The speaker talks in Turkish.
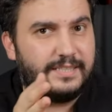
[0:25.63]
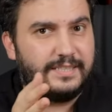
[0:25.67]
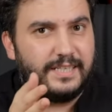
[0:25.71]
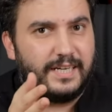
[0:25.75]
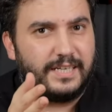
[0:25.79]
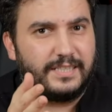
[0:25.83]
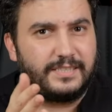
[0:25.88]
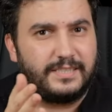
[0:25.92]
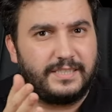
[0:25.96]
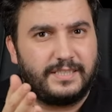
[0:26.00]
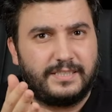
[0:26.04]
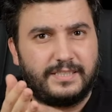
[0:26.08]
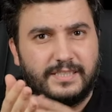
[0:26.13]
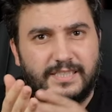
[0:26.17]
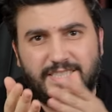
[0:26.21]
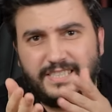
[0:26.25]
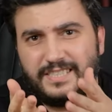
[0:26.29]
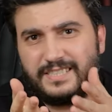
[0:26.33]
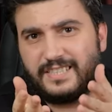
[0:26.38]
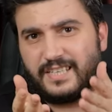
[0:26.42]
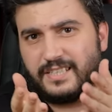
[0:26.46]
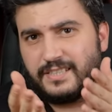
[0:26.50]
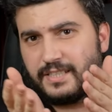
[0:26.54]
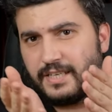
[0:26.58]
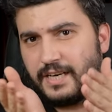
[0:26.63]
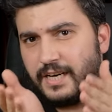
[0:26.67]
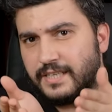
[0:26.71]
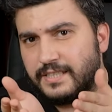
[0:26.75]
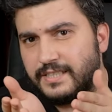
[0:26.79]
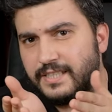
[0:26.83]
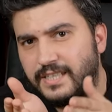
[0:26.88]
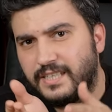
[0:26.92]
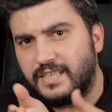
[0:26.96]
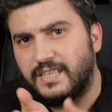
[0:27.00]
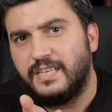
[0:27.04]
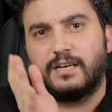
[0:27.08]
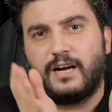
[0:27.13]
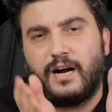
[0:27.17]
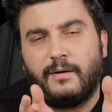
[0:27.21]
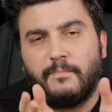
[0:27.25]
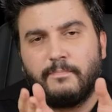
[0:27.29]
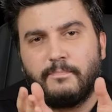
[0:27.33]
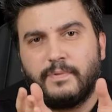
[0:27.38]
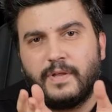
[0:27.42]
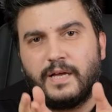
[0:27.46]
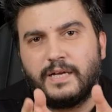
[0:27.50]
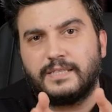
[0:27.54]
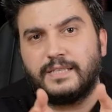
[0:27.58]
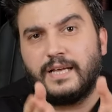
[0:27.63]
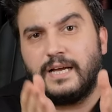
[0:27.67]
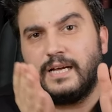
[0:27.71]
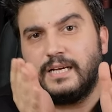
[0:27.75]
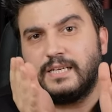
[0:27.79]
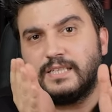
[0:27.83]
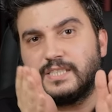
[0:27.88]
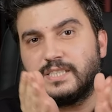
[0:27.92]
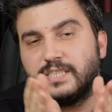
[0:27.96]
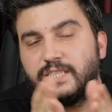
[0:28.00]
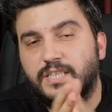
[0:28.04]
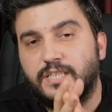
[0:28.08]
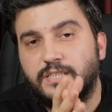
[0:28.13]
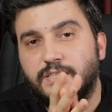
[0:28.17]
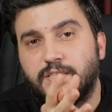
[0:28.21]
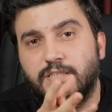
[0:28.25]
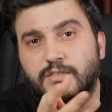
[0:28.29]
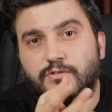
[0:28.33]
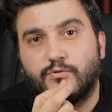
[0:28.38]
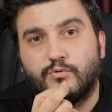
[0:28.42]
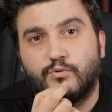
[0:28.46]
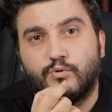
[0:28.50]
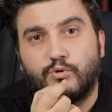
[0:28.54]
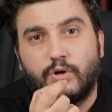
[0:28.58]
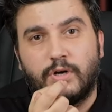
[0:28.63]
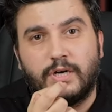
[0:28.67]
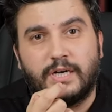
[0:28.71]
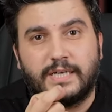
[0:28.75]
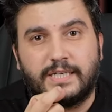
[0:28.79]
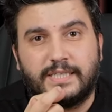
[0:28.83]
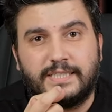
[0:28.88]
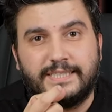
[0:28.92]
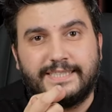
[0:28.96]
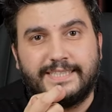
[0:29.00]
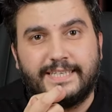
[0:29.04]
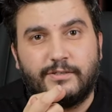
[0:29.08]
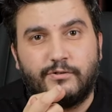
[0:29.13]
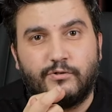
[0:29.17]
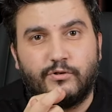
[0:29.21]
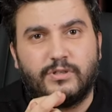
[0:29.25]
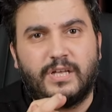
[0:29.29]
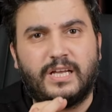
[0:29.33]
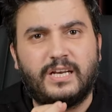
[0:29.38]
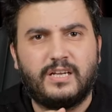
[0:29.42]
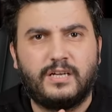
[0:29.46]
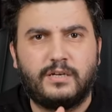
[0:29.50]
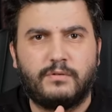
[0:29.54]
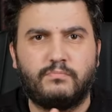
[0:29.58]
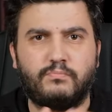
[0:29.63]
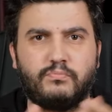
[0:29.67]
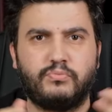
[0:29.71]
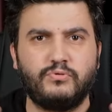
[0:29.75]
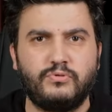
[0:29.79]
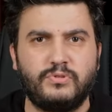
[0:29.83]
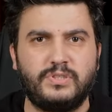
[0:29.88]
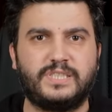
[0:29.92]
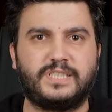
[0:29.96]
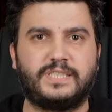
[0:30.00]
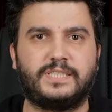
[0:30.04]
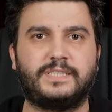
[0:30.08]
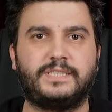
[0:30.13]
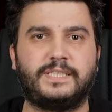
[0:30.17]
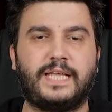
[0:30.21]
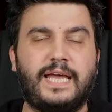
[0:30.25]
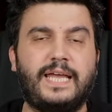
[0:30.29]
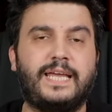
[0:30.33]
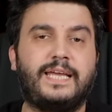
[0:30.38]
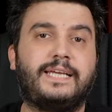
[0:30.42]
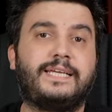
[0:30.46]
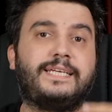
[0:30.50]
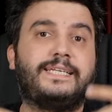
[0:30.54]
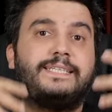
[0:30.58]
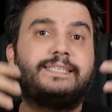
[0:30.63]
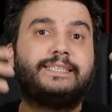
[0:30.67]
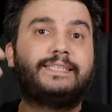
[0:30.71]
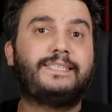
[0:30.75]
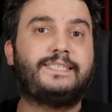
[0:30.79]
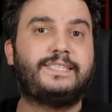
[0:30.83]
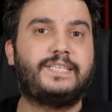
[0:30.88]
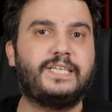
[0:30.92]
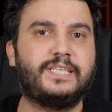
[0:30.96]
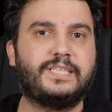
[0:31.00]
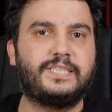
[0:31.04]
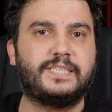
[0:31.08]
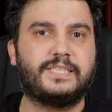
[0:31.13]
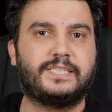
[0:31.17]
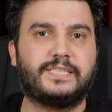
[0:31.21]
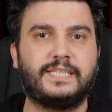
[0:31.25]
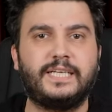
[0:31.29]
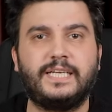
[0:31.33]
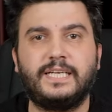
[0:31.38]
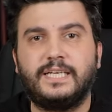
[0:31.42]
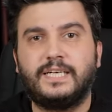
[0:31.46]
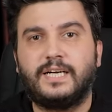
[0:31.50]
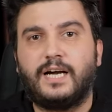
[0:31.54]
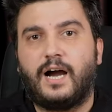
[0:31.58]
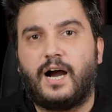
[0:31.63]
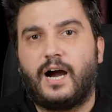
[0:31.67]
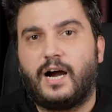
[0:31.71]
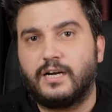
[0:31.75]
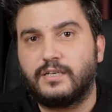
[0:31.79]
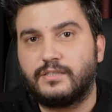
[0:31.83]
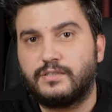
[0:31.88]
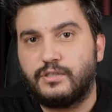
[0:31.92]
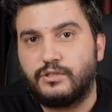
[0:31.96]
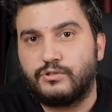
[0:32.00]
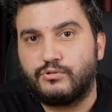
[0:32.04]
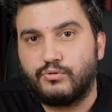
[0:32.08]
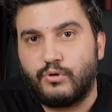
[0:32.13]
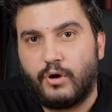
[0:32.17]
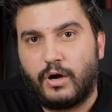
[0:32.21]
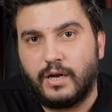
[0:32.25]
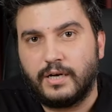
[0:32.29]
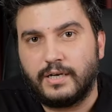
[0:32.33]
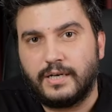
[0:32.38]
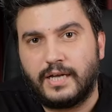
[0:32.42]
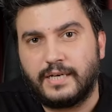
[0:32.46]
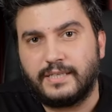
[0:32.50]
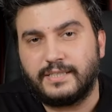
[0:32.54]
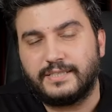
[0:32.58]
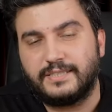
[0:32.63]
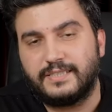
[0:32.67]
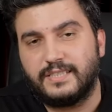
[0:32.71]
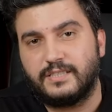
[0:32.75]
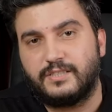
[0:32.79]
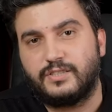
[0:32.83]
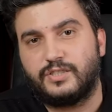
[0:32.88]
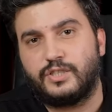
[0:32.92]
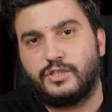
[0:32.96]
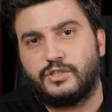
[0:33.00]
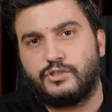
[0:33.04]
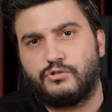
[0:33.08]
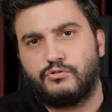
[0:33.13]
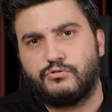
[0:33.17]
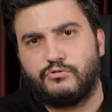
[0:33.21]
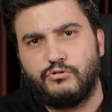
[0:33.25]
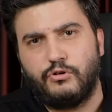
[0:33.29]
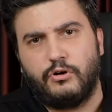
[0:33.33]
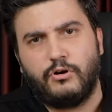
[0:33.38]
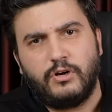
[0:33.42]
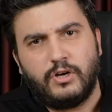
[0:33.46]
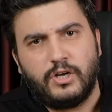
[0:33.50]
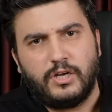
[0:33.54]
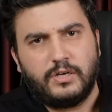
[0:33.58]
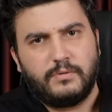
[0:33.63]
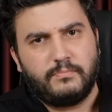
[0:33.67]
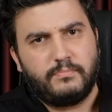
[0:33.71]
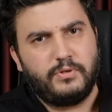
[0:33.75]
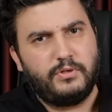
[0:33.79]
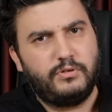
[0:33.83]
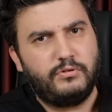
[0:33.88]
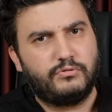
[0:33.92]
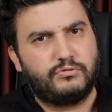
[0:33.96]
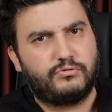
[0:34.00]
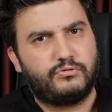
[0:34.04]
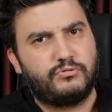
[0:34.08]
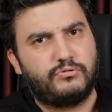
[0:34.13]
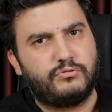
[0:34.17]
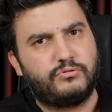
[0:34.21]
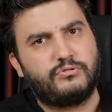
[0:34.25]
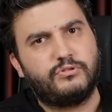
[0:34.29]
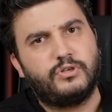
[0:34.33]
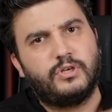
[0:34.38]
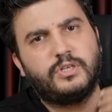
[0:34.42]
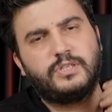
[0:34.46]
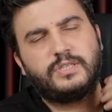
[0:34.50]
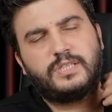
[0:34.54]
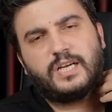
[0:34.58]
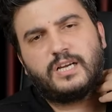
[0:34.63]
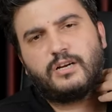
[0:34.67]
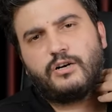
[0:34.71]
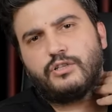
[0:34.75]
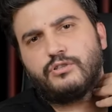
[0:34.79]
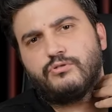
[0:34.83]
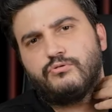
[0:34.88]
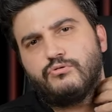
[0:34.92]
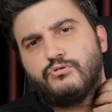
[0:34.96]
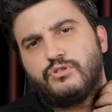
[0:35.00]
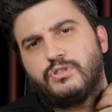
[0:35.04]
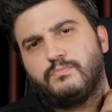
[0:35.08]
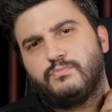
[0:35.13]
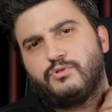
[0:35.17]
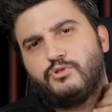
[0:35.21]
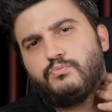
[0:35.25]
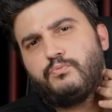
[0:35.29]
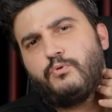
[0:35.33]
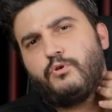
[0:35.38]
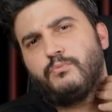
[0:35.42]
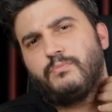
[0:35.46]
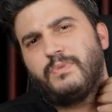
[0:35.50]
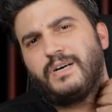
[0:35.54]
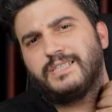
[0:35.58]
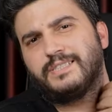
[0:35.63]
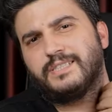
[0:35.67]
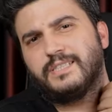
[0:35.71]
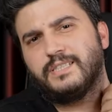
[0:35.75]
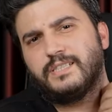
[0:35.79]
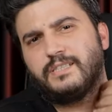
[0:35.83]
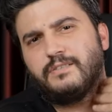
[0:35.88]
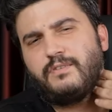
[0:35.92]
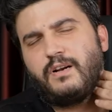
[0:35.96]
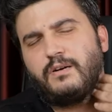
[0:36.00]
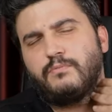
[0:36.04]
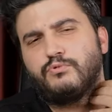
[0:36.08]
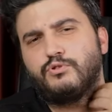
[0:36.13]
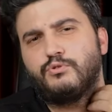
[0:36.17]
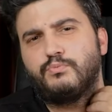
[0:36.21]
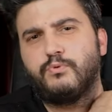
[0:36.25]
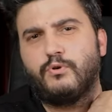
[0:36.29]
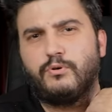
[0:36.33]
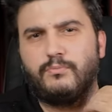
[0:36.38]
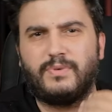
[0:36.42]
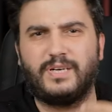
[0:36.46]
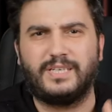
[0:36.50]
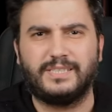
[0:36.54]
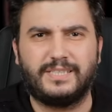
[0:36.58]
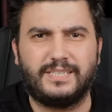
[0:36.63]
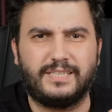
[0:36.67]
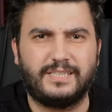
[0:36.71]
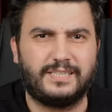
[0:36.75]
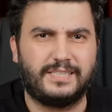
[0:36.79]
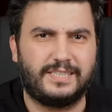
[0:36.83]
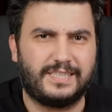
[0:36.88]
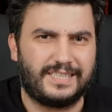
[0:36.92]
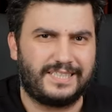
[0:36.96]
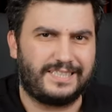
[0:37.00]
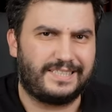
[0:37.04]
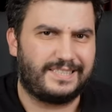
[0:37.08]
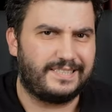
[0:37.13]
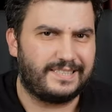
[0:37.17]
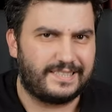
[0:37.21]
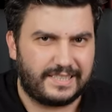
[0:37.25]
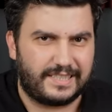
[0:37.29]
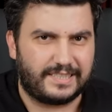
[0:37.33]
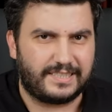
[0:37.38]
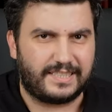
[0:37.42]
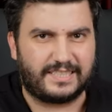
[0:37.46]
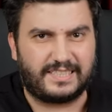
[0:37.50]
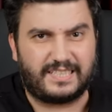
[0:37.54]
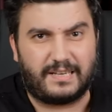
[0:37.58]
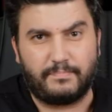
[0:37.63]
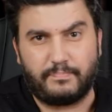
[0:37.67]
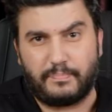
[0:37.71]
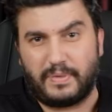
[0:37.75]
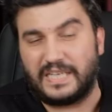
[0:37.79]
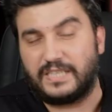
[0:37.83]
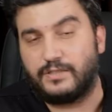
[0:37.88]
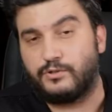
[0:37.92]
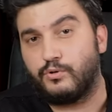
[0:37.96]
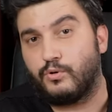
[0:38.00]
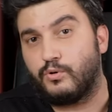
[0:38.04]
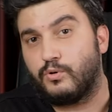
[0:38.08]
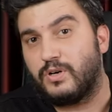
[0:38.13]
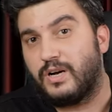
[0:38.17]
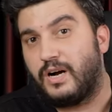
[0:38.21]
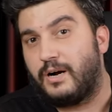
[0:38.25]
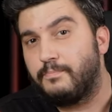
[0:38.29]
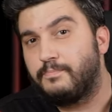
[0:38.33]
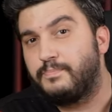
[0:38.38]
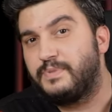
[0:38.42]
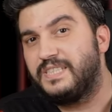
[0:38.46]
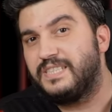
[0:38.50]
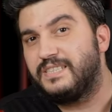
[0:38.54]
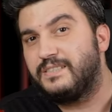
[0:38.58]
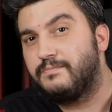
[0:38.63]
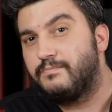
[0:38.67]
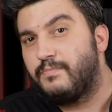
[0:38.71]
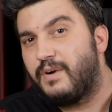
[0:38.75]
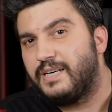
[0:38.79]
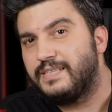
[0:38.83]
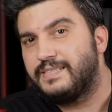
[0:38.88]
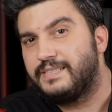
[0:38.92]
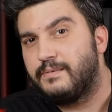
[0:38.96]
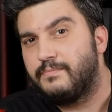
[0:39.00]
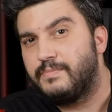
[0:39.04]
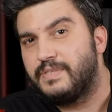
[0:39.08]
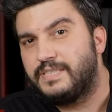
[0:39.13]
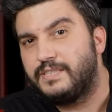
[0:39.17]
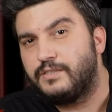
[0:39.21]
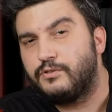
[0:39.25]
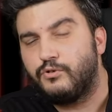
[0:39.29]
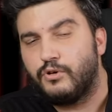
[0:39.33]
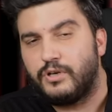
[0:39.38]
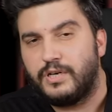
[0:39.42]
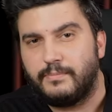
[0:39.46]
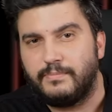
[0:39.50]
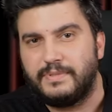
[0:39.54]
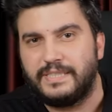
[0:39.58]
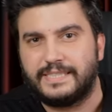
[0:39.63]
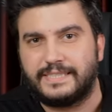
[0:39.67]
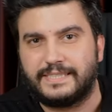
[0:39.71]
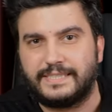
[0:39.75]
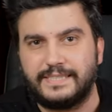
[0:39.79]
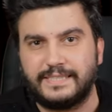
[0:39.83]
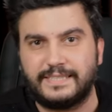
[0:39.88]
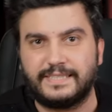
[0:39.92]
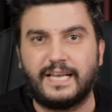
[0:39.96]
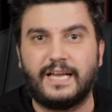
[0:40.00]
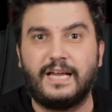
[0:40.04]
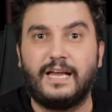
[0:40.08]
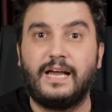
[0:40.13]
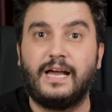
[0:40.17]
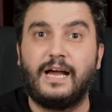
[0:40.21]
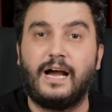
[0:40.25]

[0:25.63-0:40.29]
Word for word: ihtiyaçlarını insanlar artık kamplarda çadır kurarak gideriyorlar. Bunun için de çeşitli aksesuarlar satışa çıkıyor. Biliyorsunuz Decathlon gibi spor mağazaları var. Bu spor mağazalarına gittiğinizde zaten pek çok kampçılık malzemesi görebilirsiniz.